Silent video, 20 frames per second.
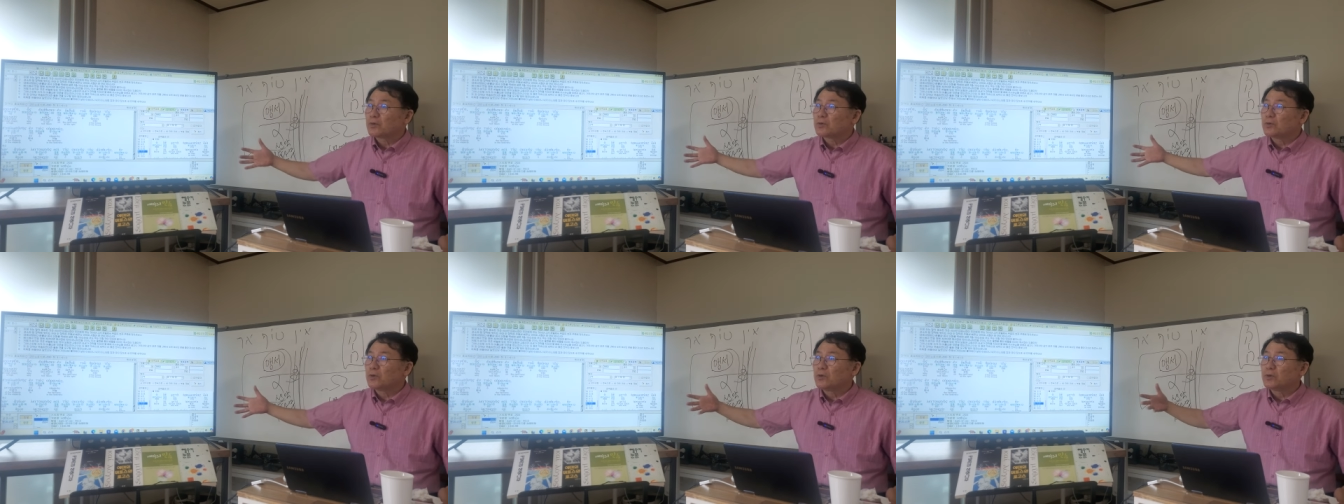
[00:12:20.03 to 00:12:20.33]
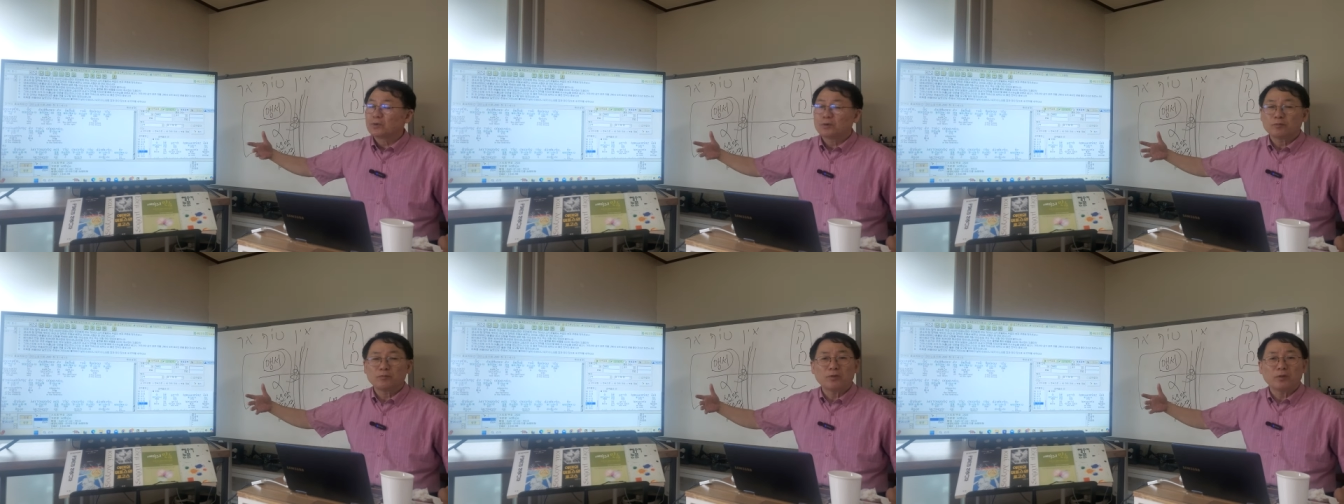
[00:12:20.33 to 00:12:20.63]

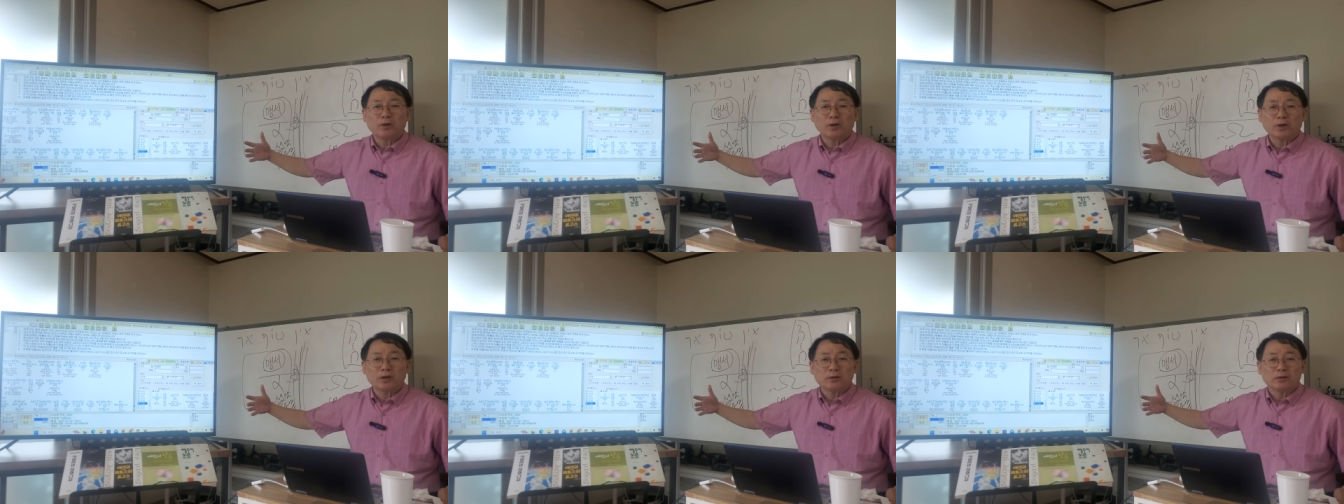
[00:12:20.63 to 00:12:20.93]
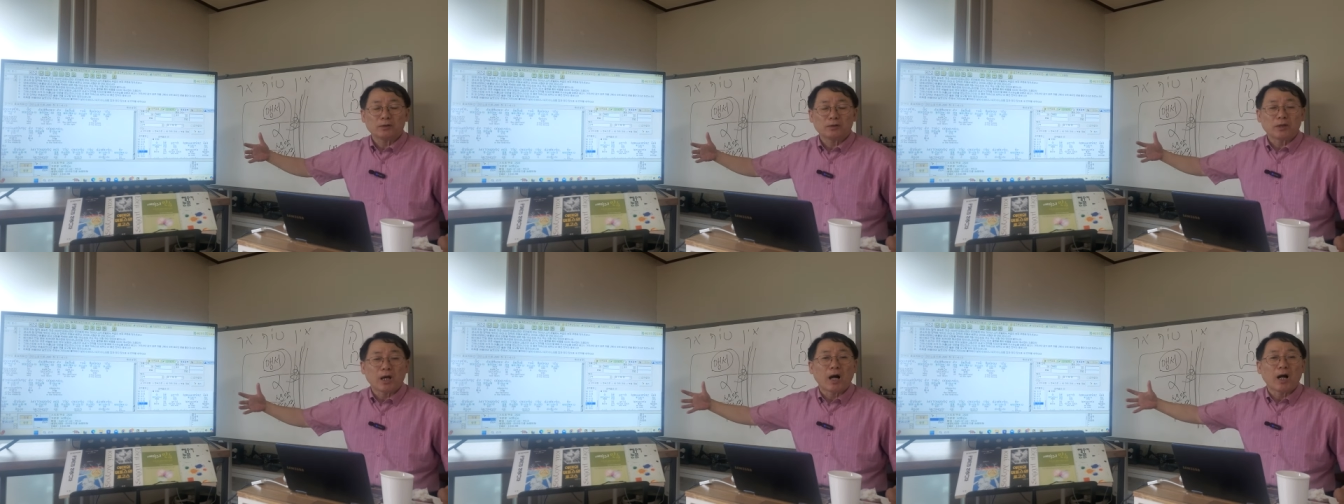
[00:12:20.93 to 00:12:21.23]
저기 뭐야
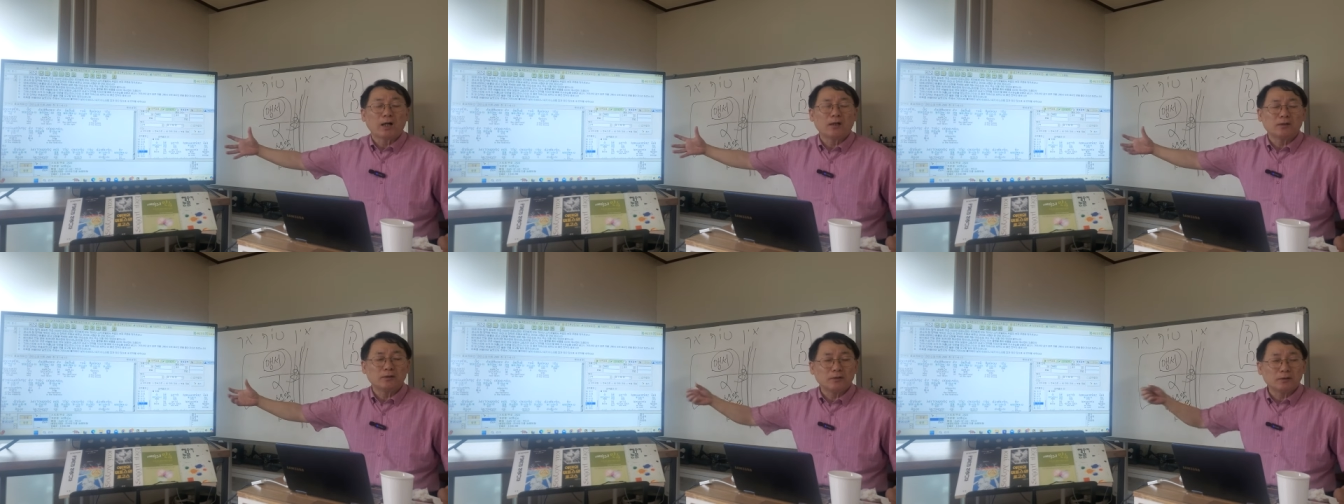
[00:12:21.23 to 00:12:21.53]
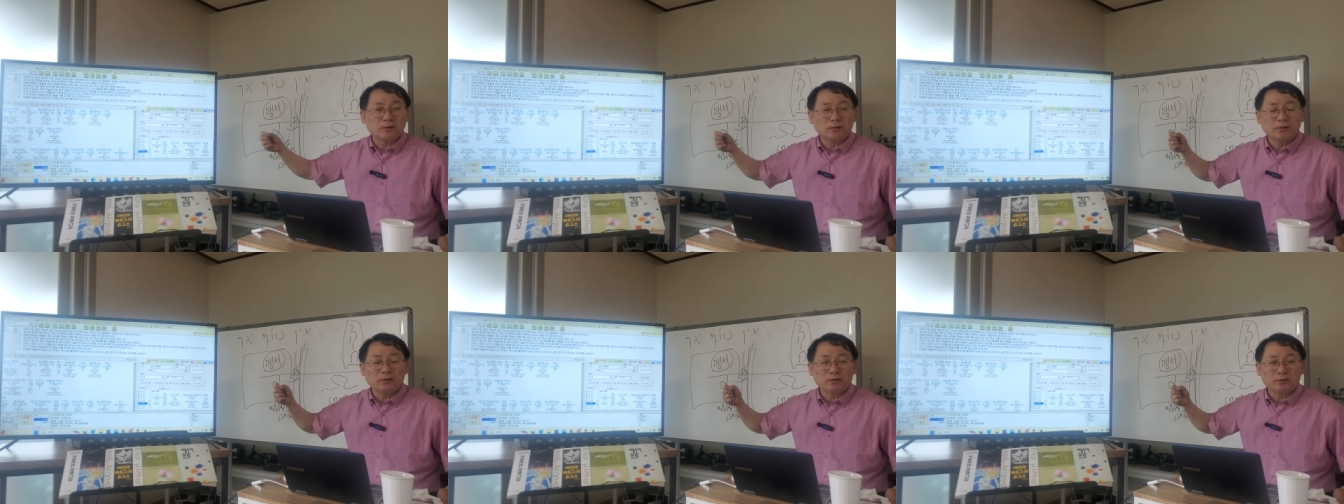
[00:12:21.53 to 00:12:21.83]

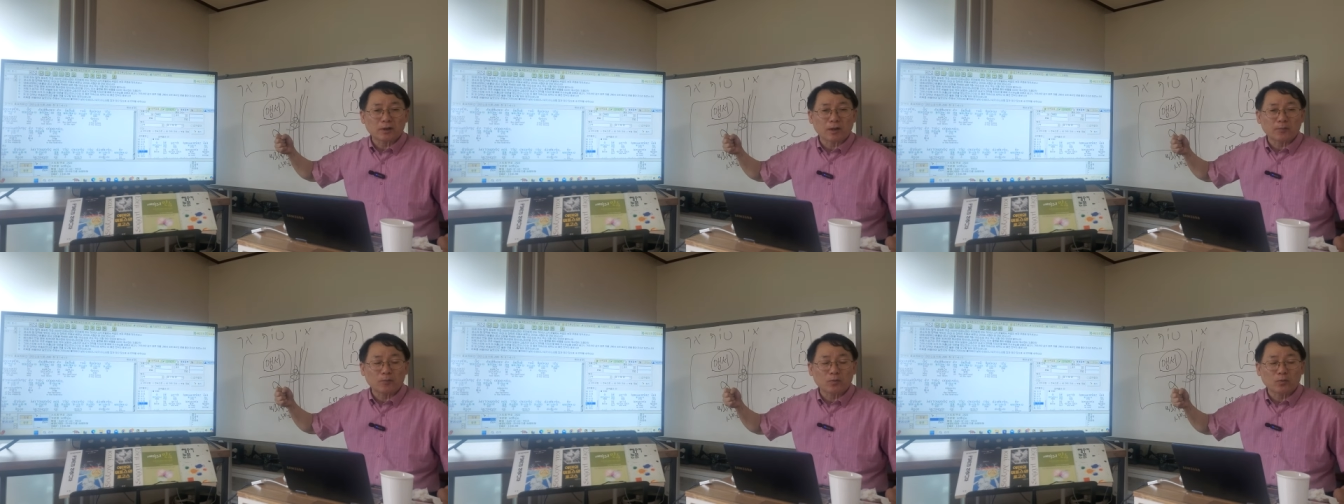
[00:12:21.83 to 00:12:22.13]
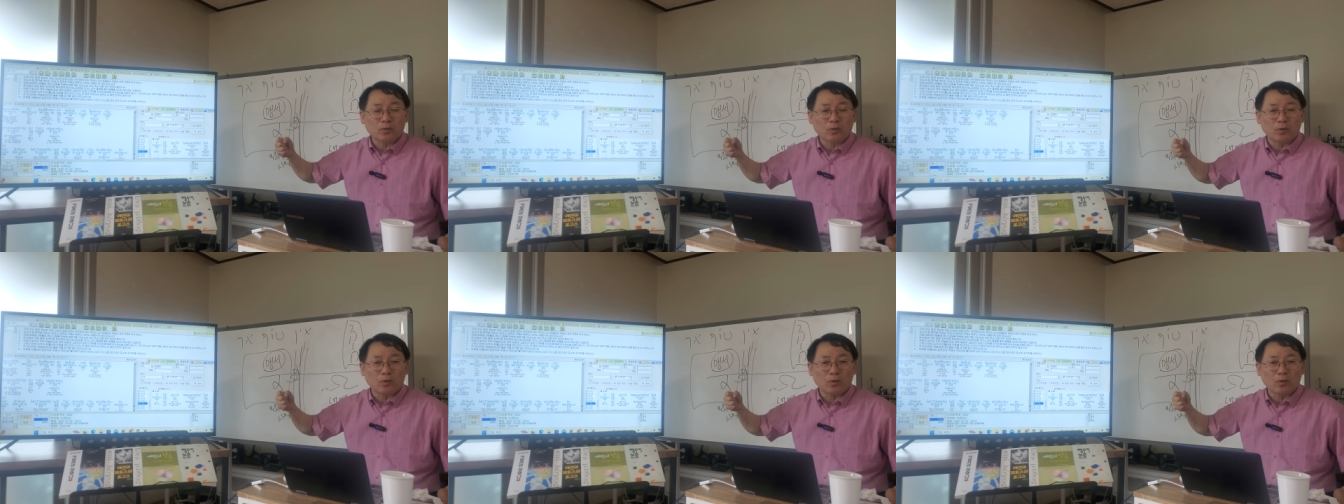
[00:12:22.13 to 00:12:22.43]
양을
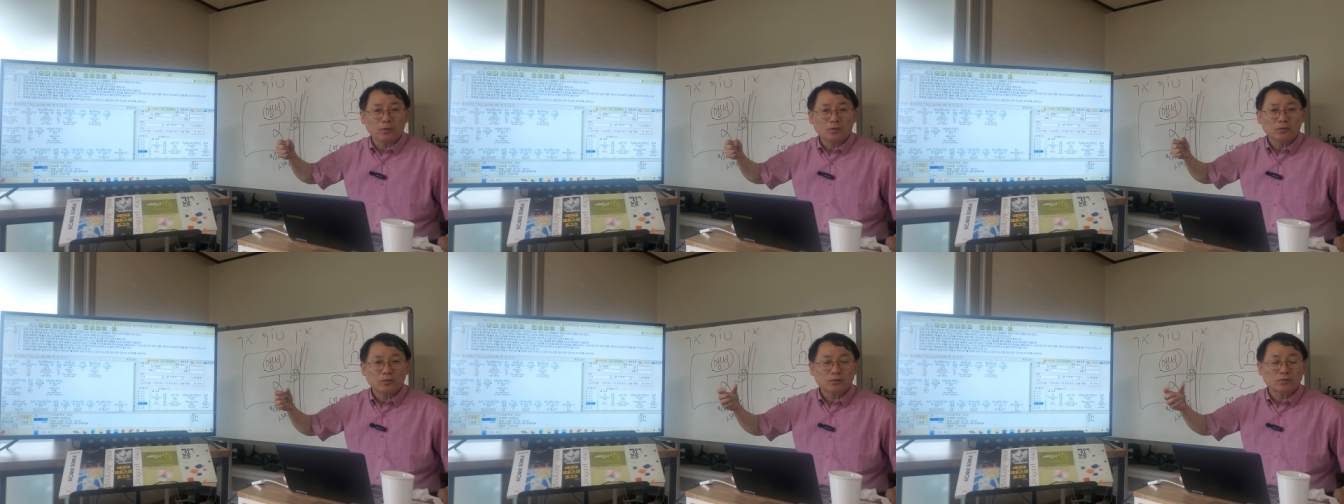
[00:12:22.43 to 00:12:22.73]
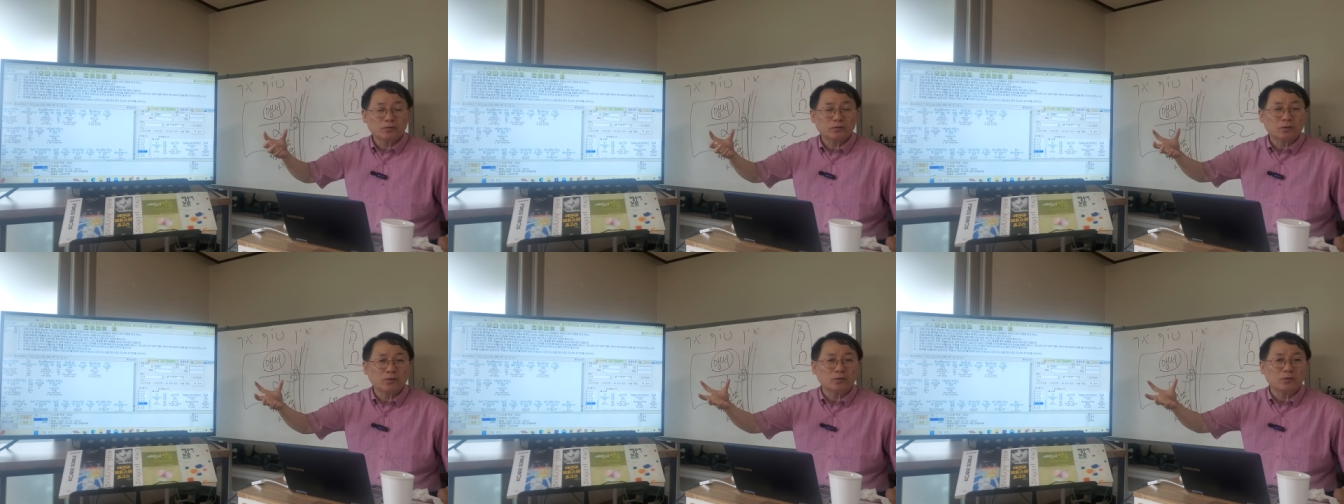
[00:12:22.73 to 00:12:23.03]
잡고
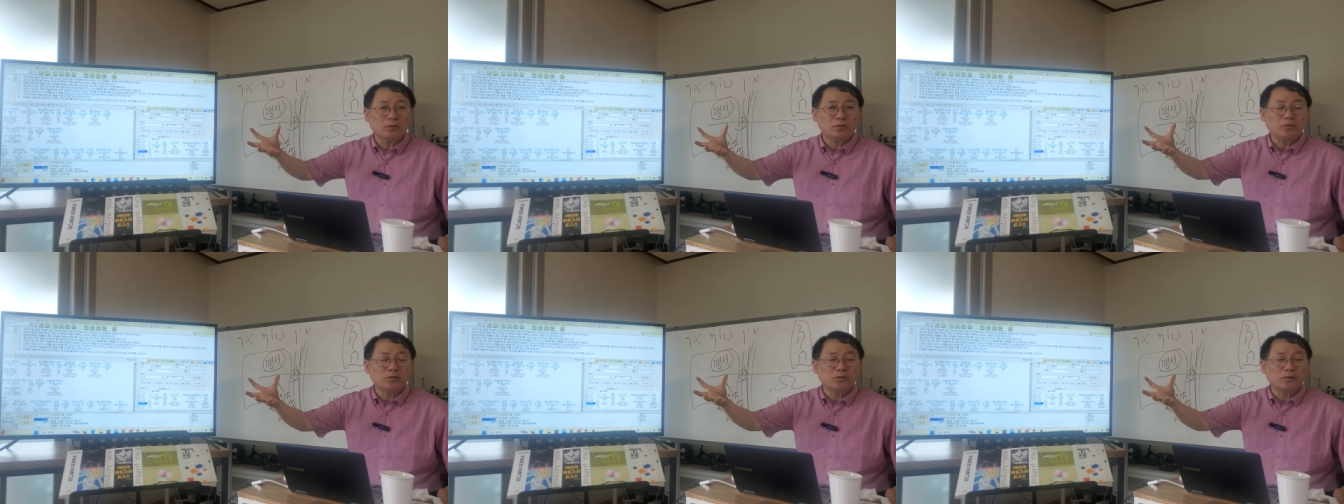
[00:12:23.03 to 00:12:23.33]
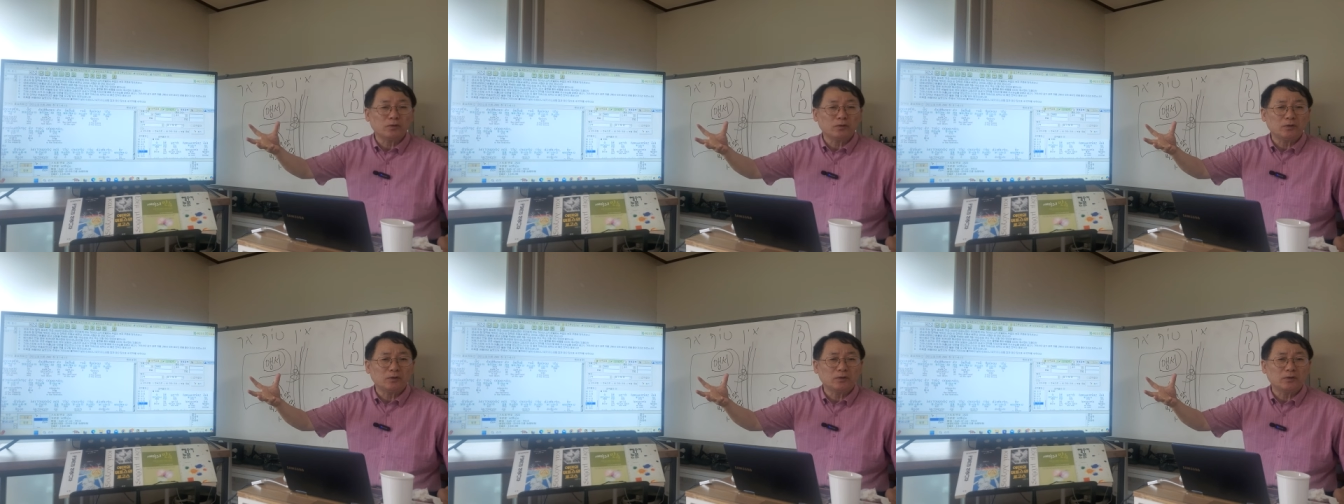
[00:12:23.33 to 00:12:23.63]

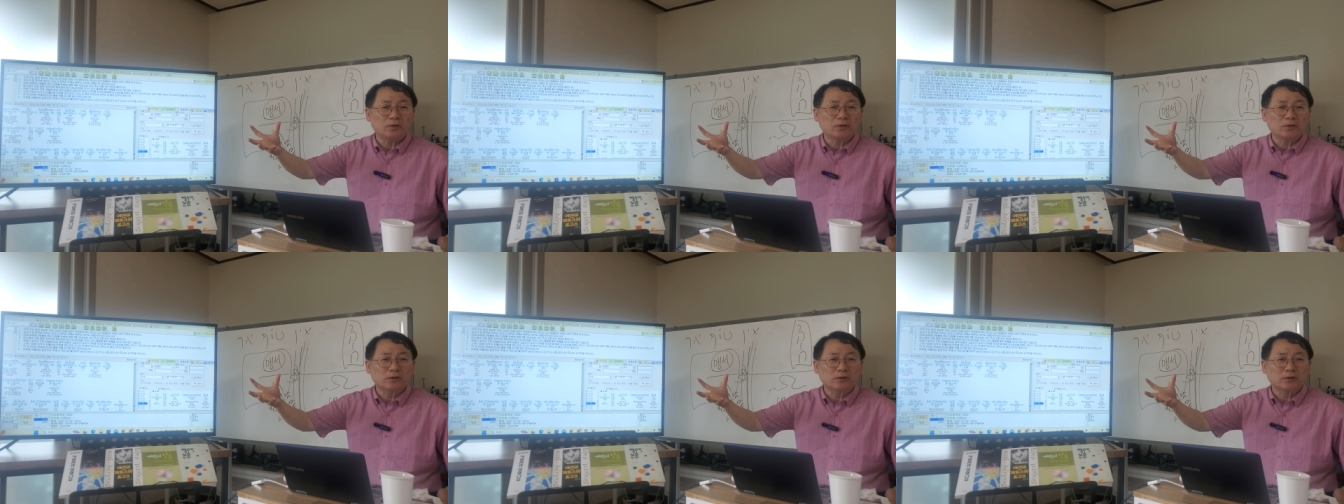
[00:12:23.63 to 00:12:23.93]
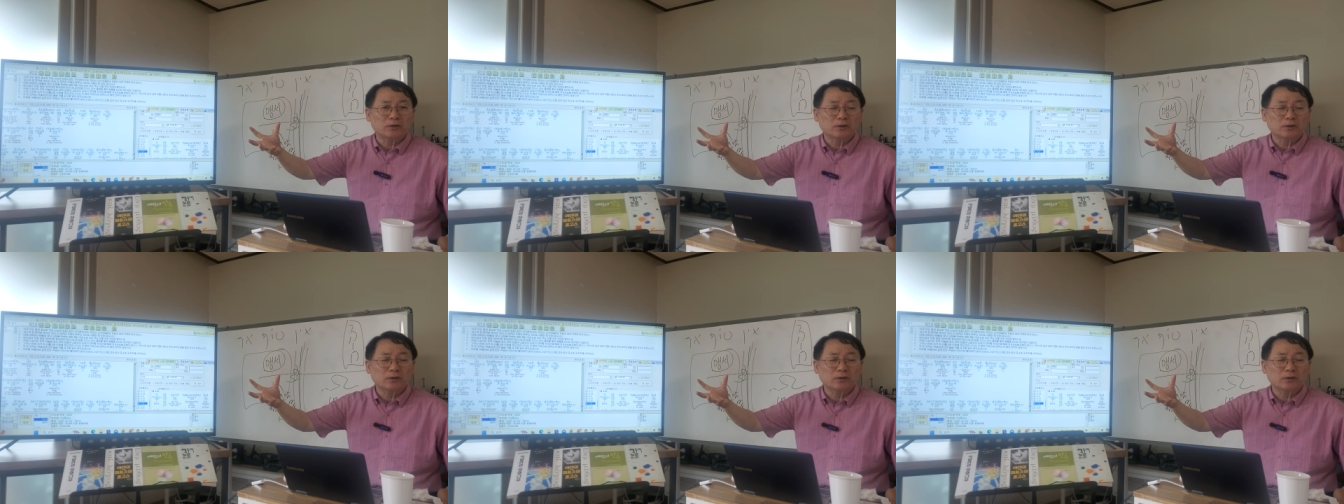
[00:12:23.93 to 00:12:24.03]
소를